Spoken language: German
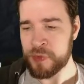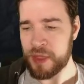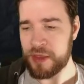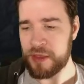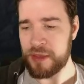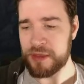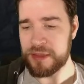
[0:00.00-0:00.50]

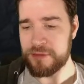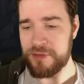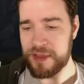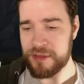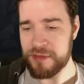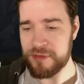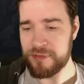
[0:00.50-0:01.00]
äh,
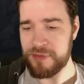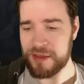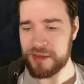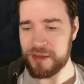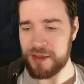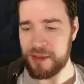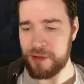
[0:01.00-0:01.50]
Events
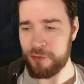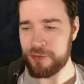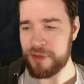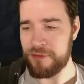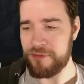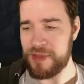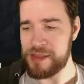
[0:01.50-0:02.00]
werden auf
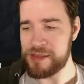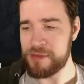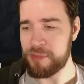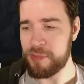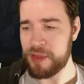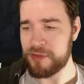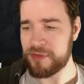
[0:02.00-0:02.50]
der
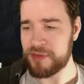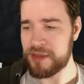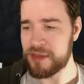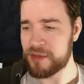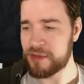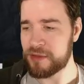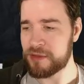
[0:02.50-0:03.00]
Welt
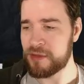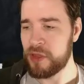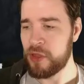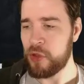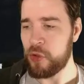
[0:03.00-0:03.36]
passieren